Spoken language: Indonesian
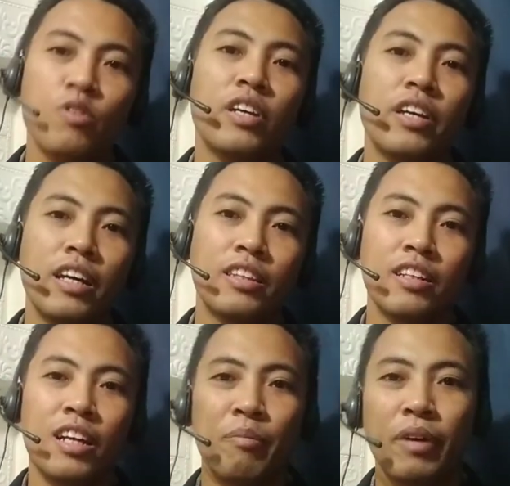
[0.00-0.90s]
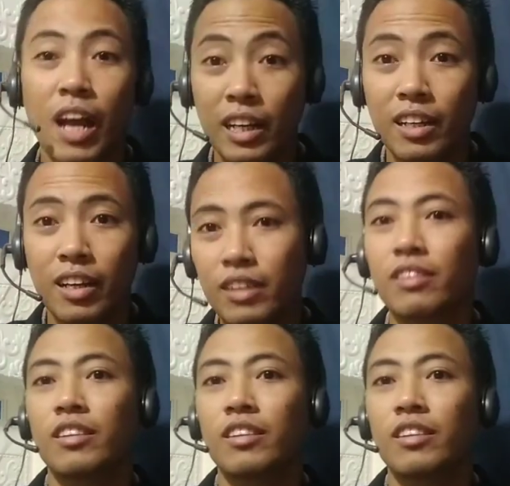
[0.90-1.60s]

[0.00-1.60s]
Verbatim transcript: saya tidak mengangkat